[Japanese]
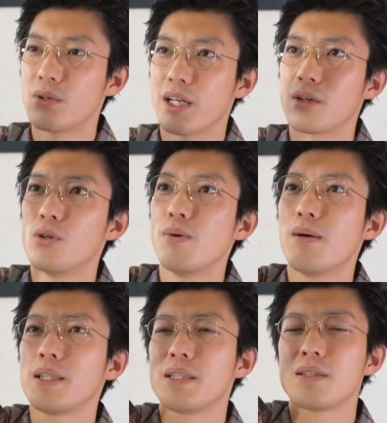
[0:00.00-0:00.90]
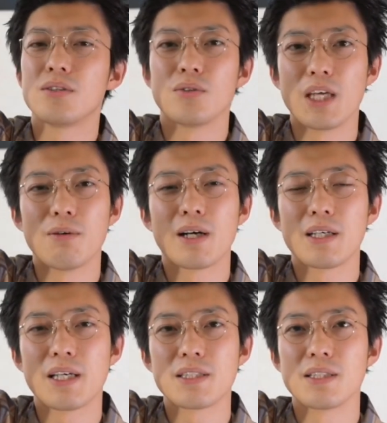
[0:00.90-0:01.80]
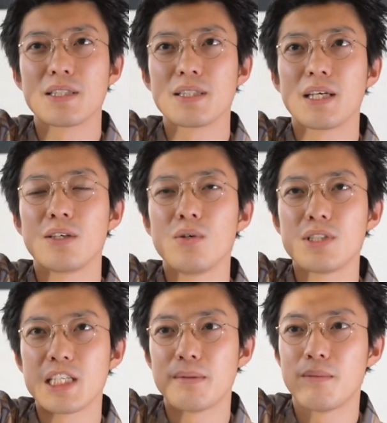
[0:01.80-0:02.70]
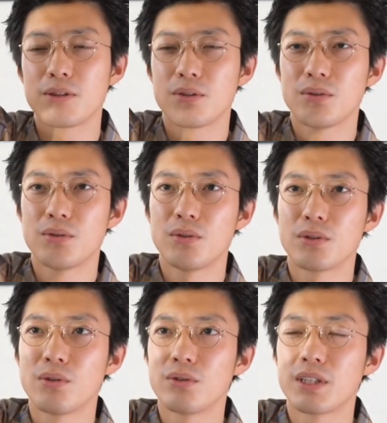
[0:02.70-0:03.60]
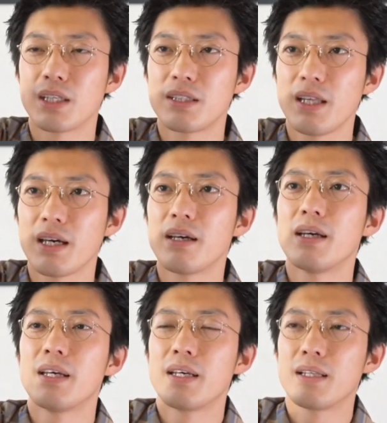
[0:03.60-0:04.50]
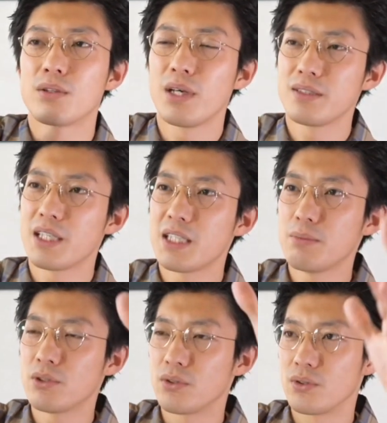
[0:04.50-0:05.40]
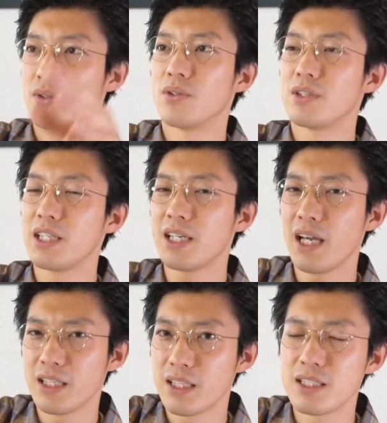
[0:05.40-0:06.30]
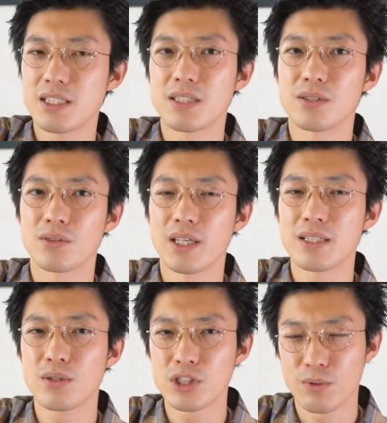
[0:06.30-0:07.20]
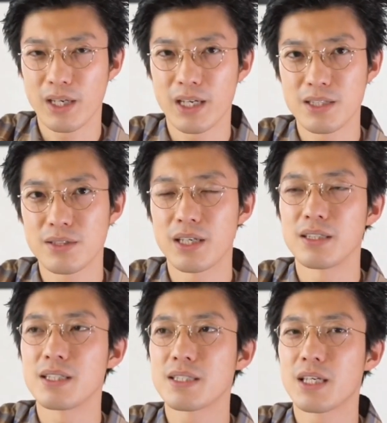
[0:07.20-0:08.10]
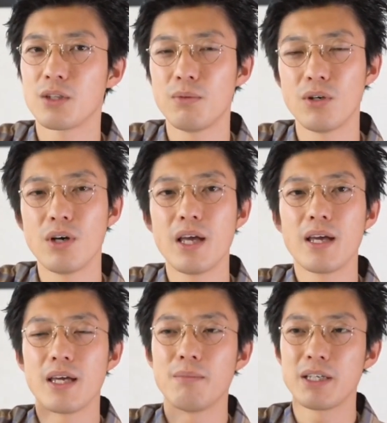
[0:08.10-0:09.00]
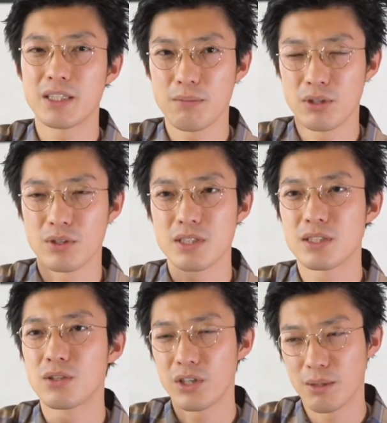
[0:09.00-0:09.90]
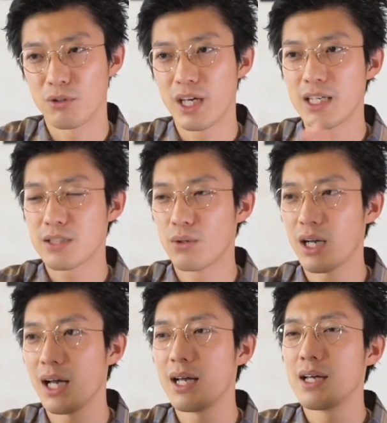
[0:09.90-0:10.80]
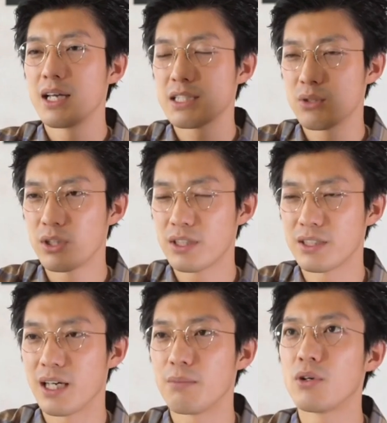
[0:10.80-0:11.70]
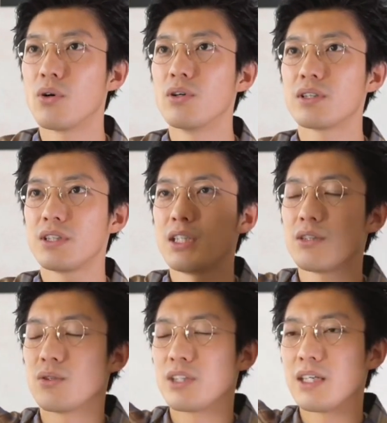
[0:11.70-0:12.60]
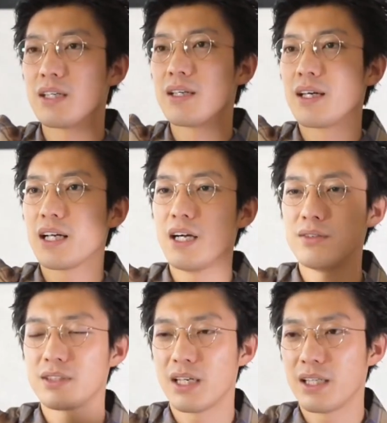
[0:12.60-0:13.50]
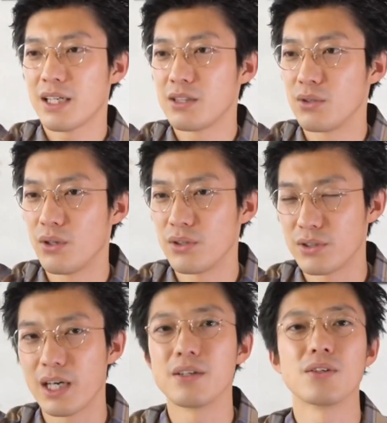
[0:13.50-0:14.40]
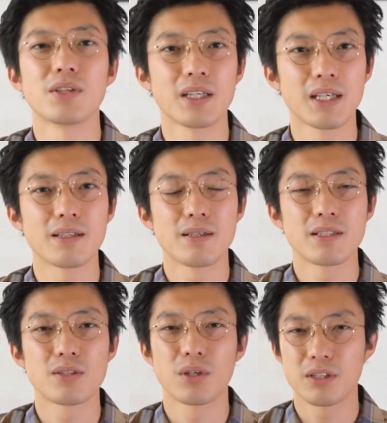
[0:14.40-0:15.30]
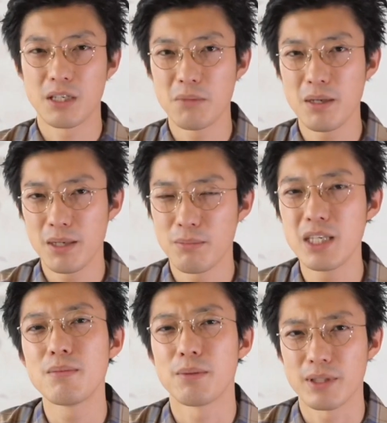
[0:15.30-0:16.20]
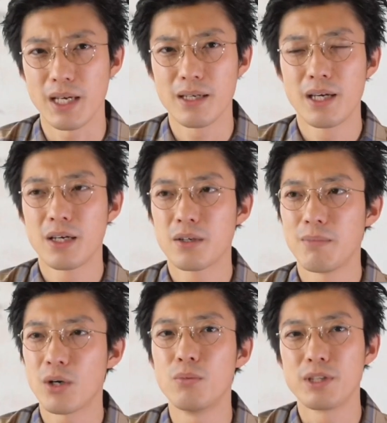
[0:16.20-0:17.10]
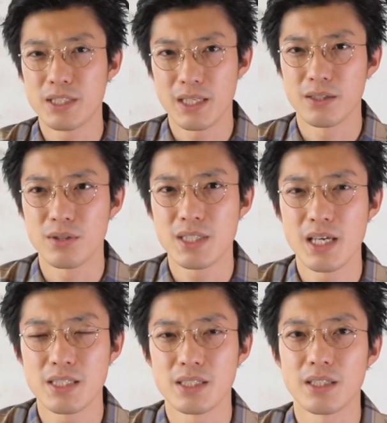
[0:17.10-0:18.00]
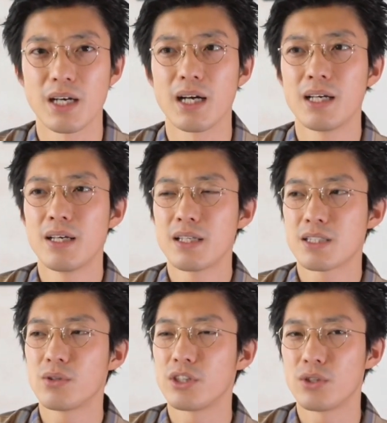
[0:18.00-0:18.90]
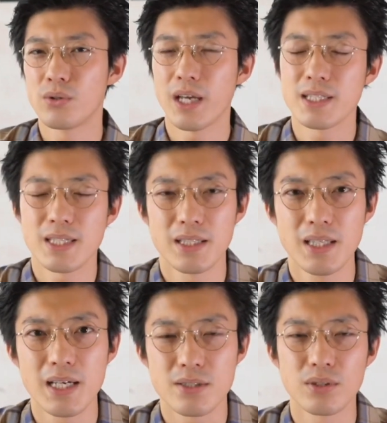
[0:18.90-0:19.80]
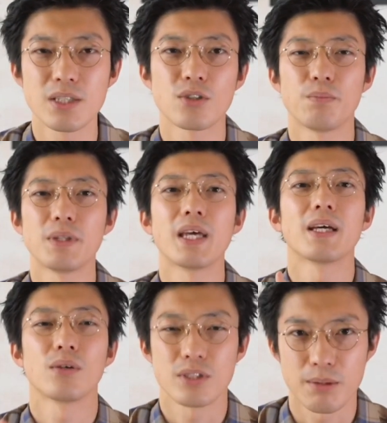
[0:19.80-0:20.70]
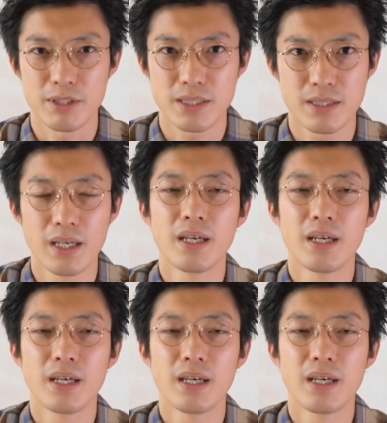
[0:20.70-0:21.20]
からこう回ってくるとね、分かりやすいですね。幼児山本の方を通ってきて、とある建物のにかいに位置するので少し分かりづらいんですけども、えー、まあ行ってみるとすごいね、もう内装がストイックな、もうコンクリートにカウンターだけドーンとあるようなね、ストイックでミ ニ, ミニマムな、まあ、小森さんの精神がすごい表現された、そんなショップでございます。